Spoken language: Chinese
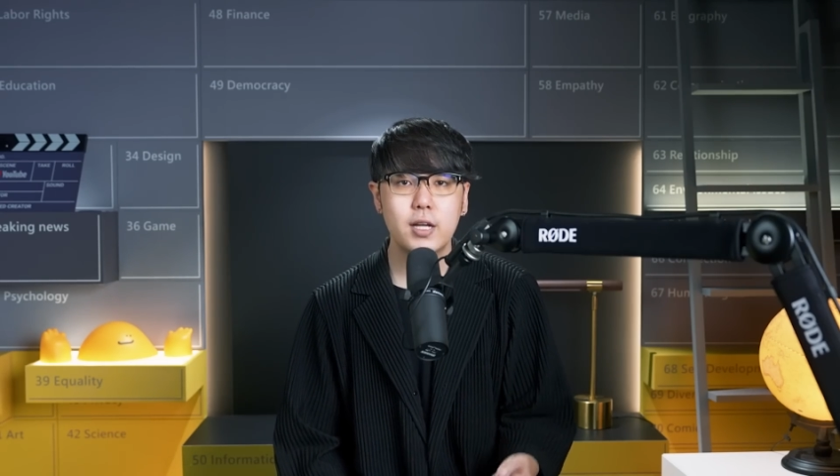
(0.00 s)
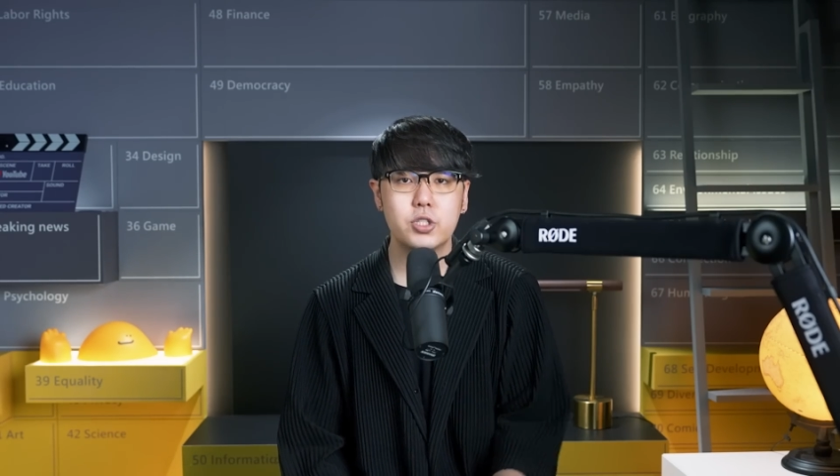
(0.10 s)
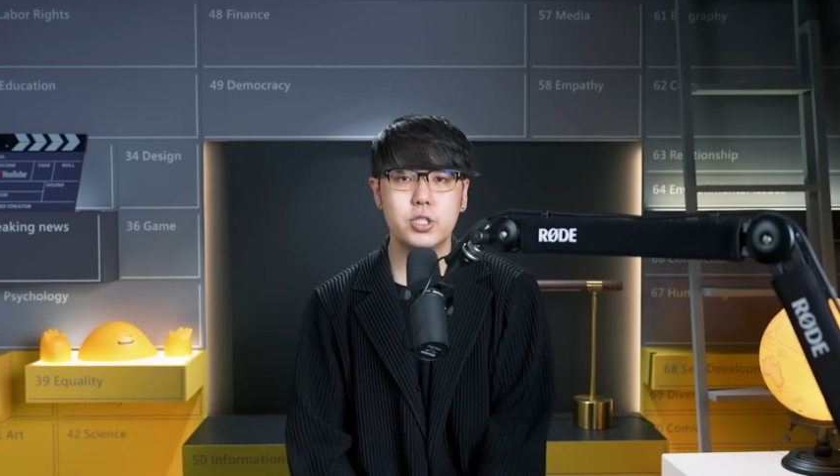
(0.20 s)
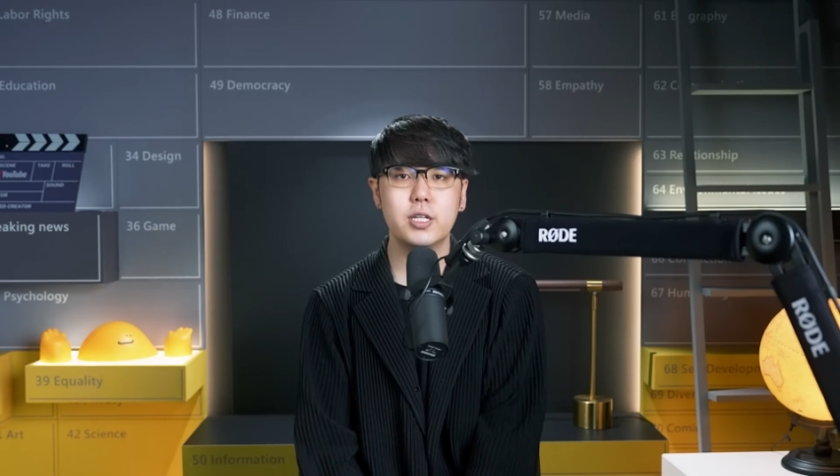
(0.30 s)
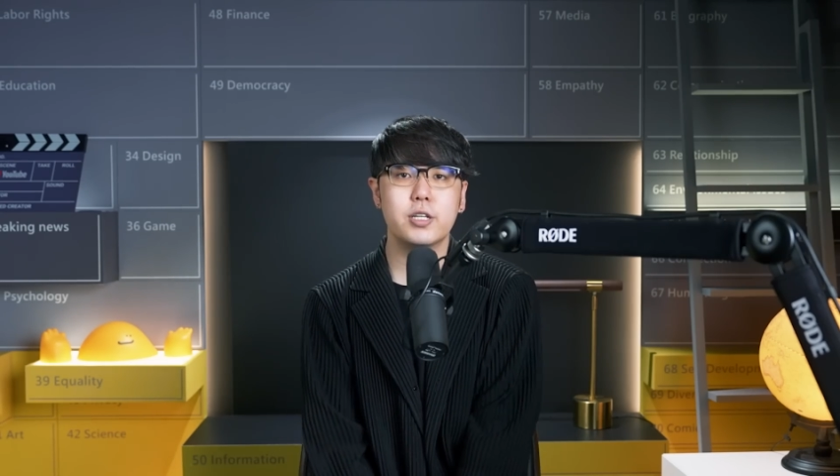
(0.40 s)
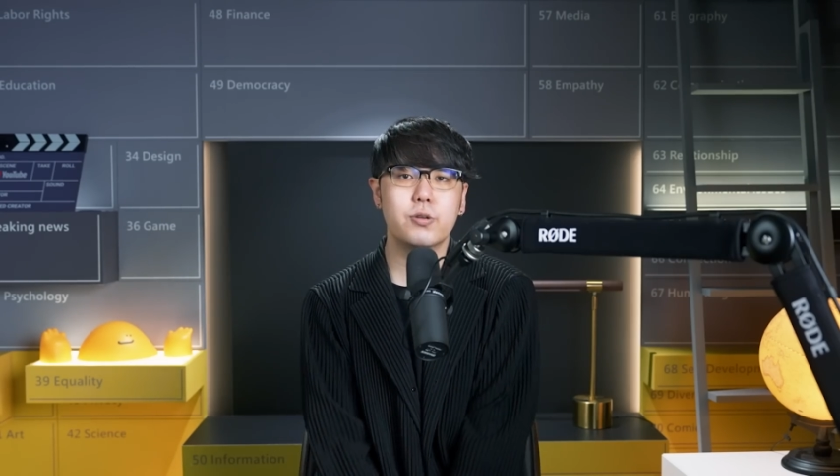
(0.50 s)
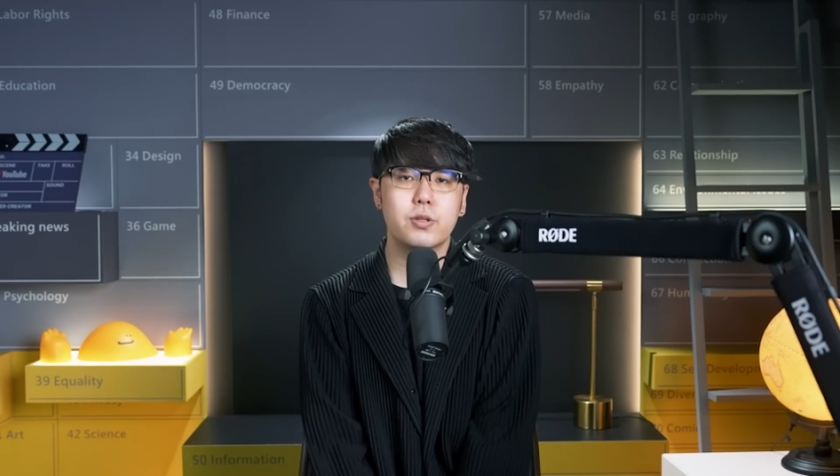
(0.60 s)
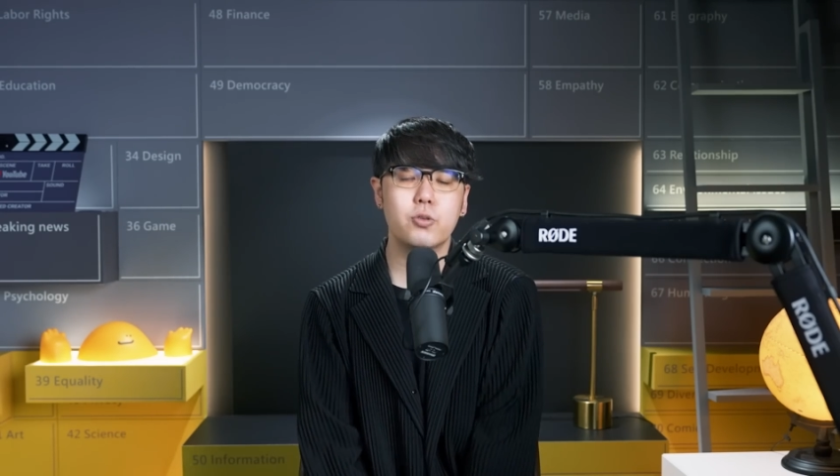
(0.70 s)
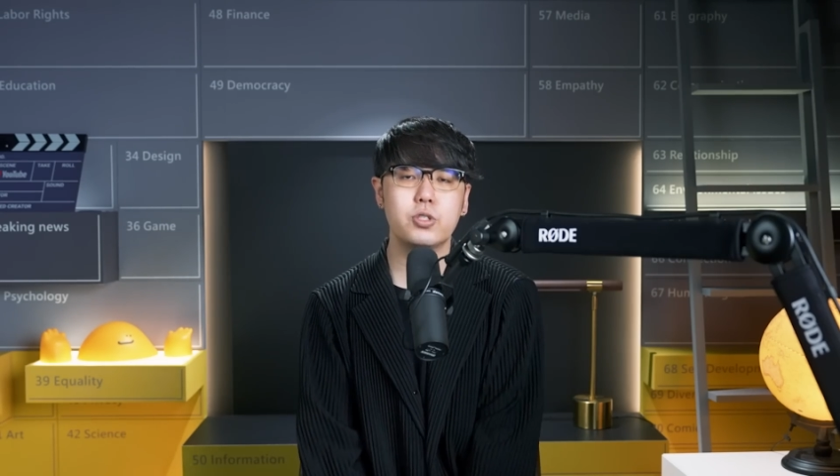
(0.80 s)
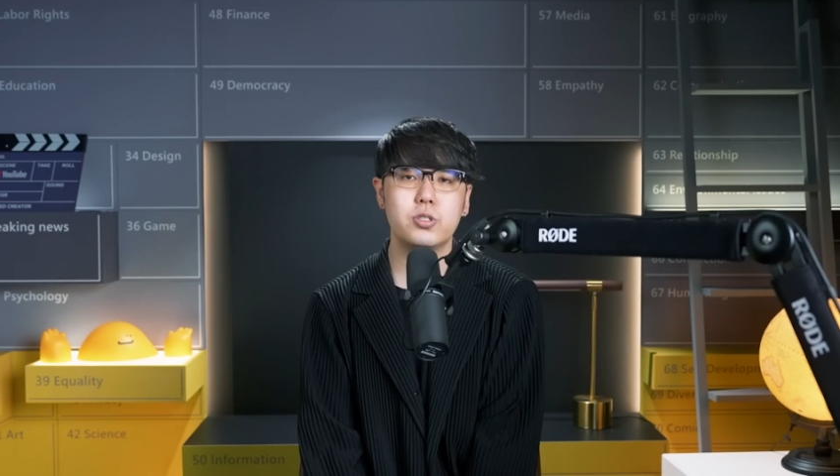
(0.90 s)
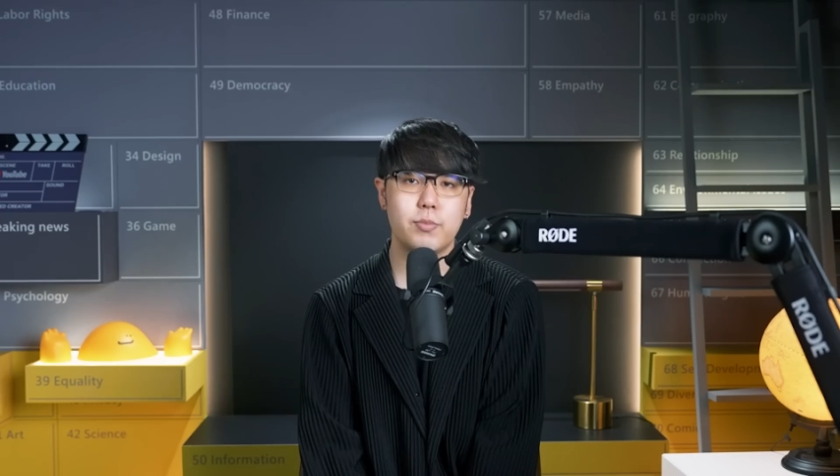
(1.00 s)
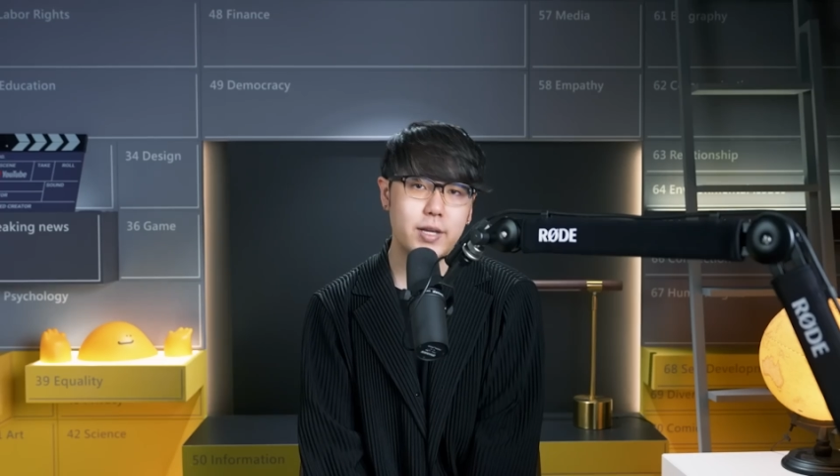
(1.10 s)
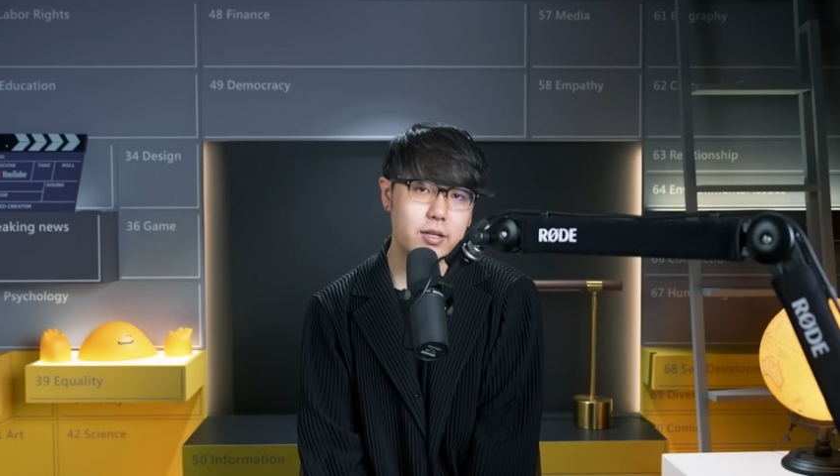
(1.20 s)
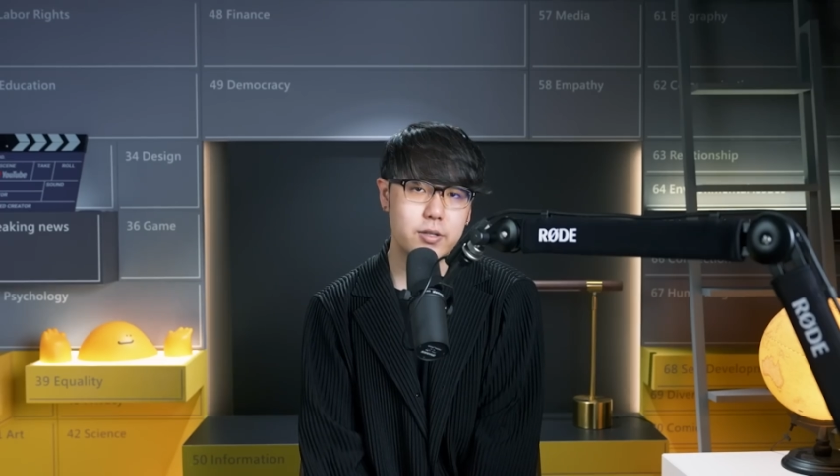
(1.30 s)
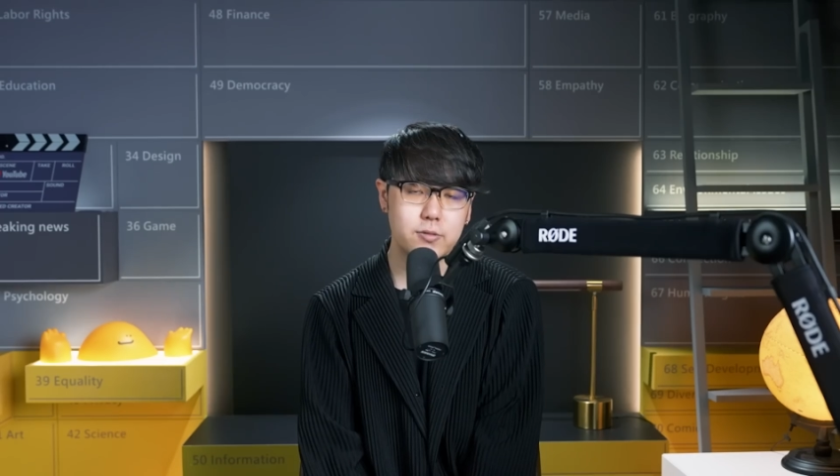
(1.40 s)
吃的又都是什么
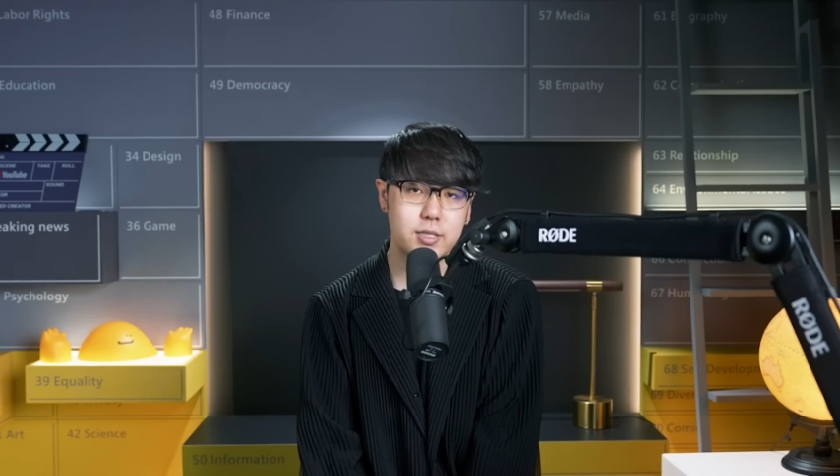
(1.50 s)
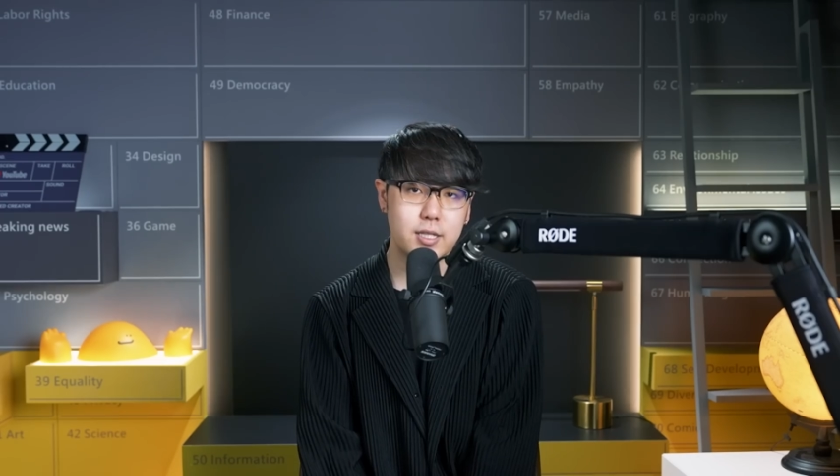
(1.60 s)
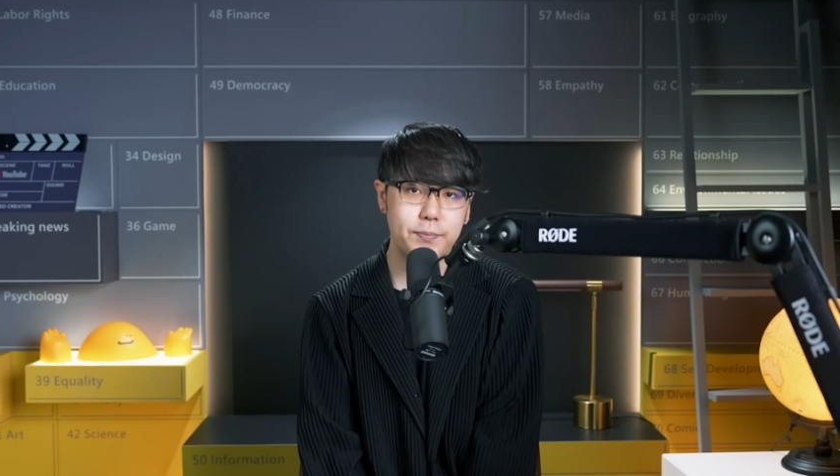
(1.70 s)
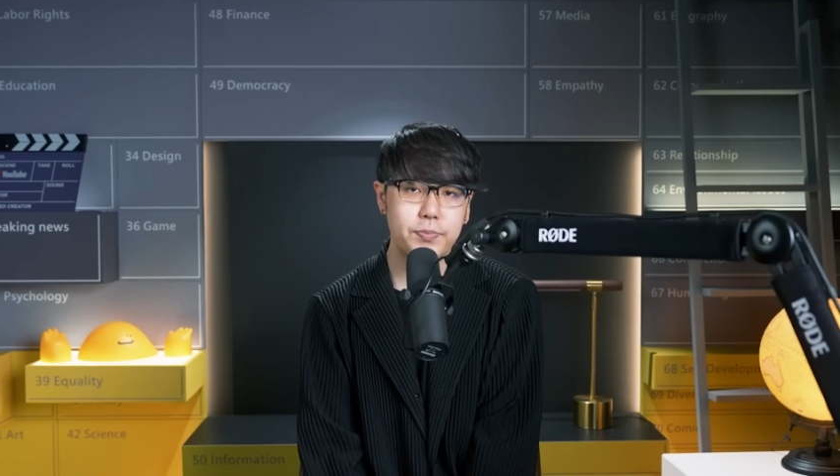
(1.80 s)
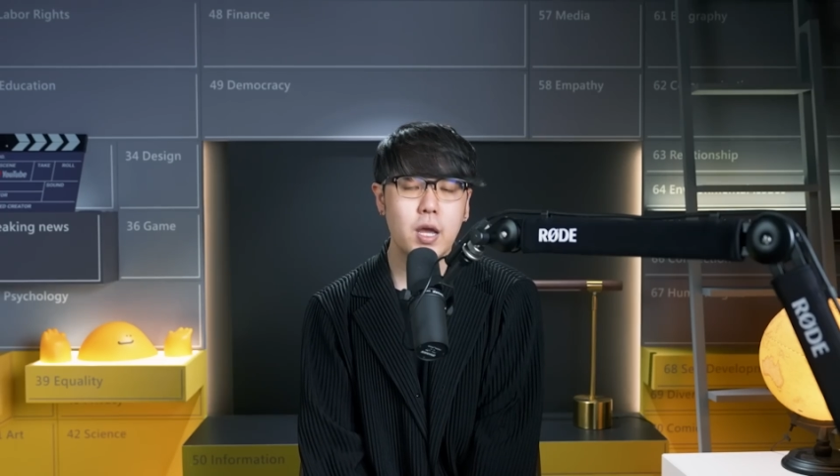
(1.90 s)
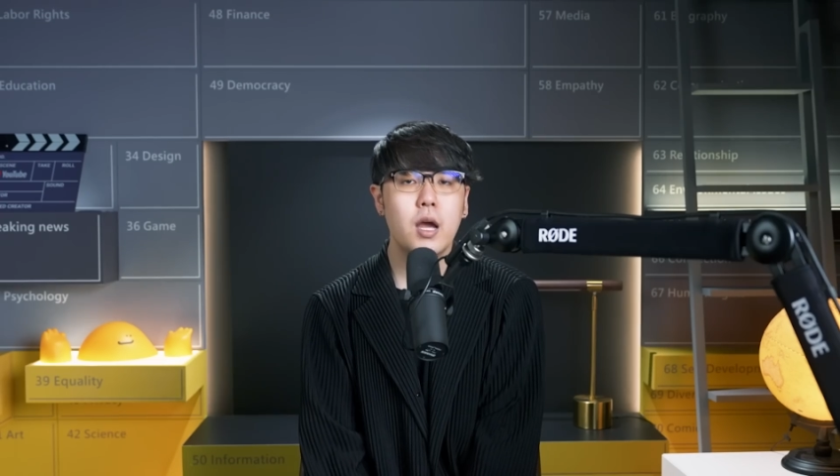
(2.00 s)
样的东西。